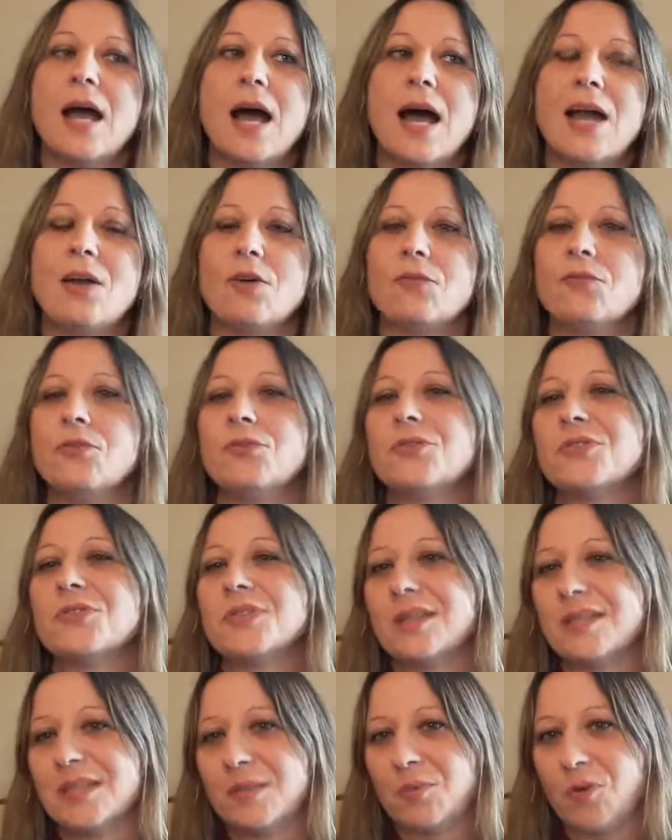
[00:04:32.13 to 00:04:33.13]
Alors
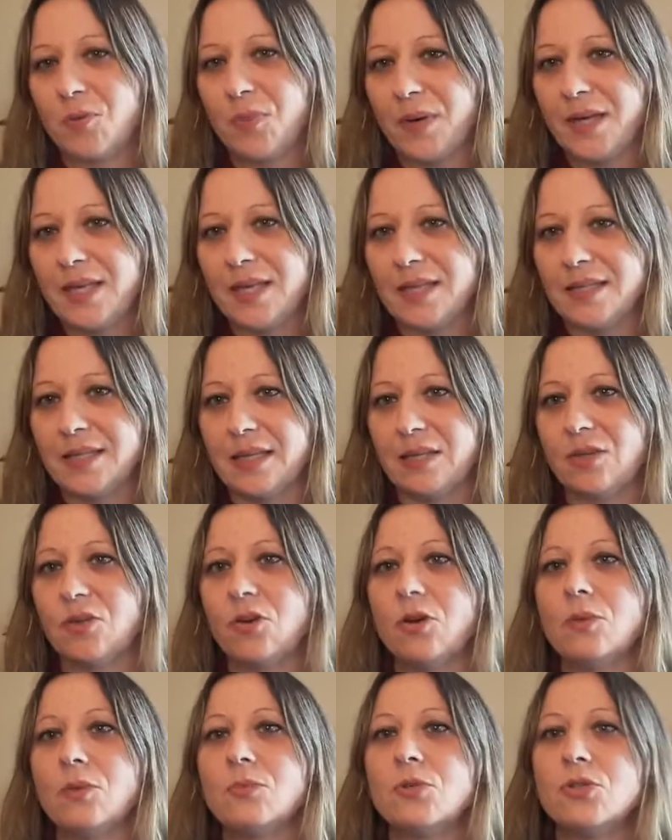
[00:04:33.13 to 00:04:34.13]
venons-en à ses propriétés.
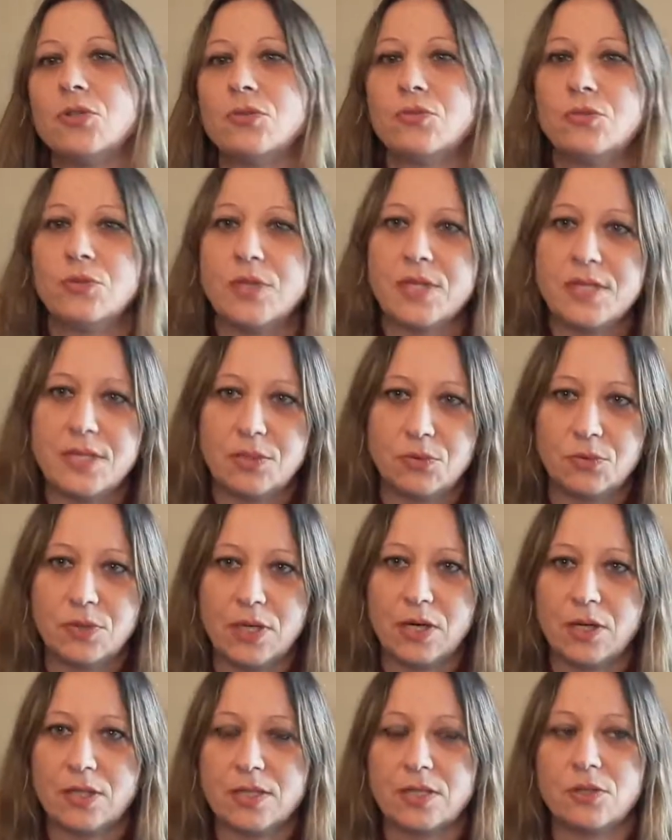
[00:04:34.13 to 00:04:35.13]
Comme je vous l'ai dit tout
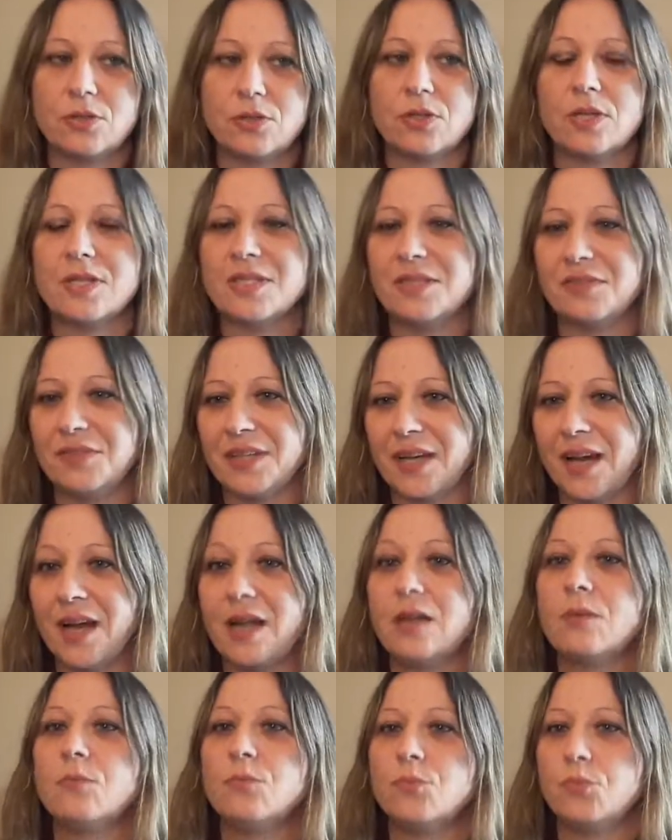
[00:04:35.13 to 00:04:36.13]
à l'heure, c'est un
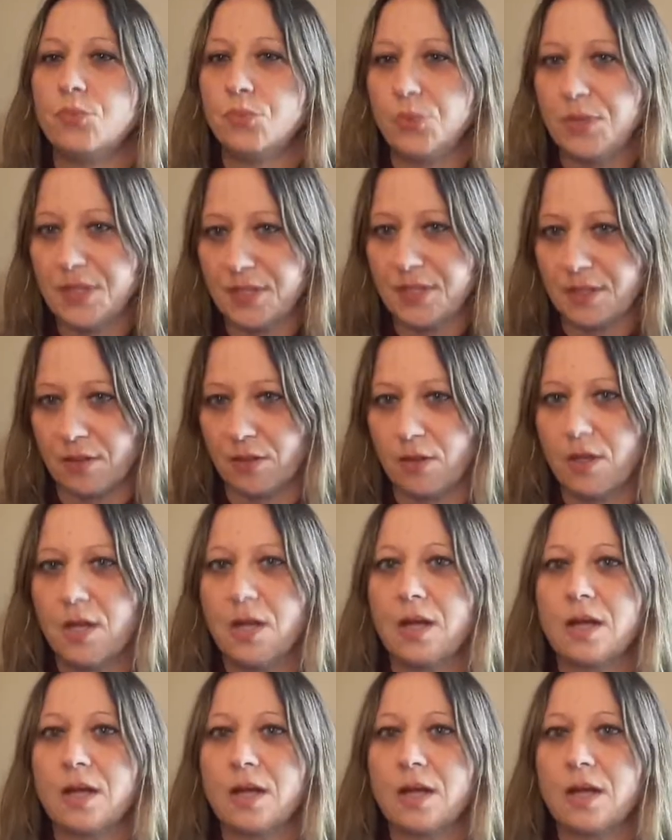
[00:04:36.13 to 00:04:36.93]
antiviral puissant.